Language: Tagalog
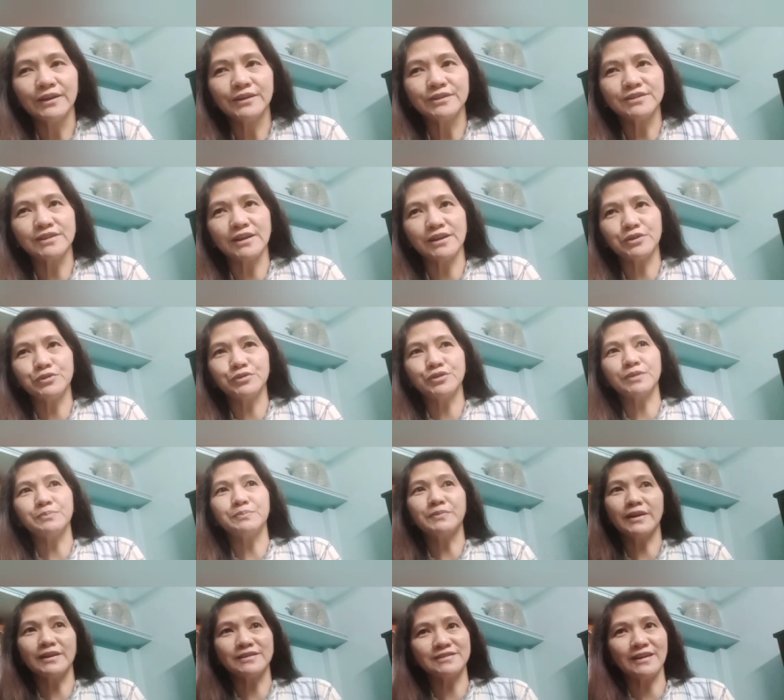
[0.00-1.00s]
siya yung
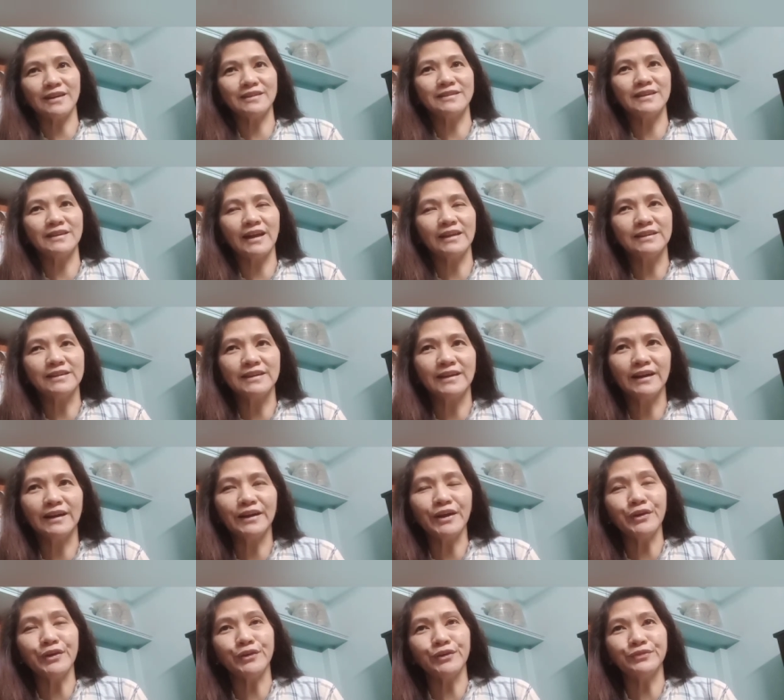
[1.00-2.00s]
nagbigay sa akin ng idea.
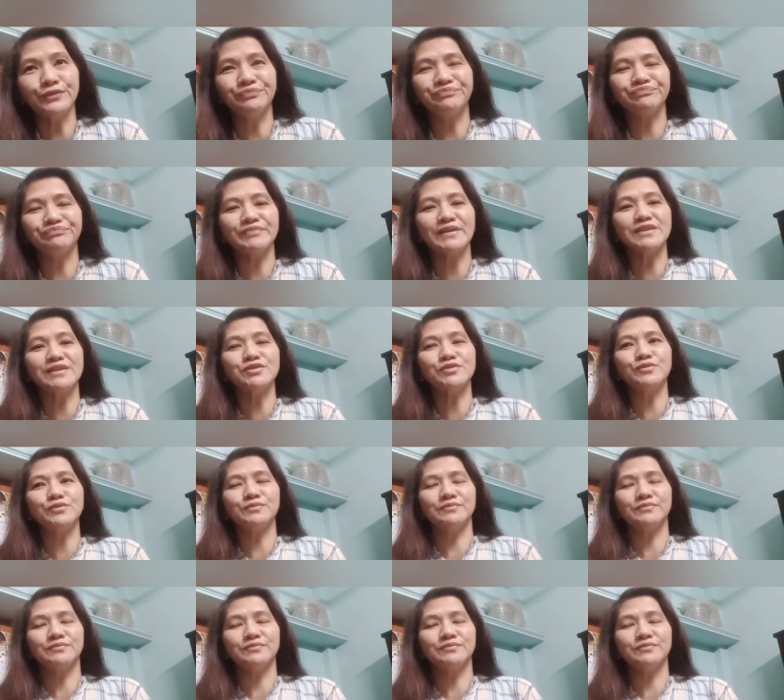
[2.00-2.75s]
Ngayon, medyo,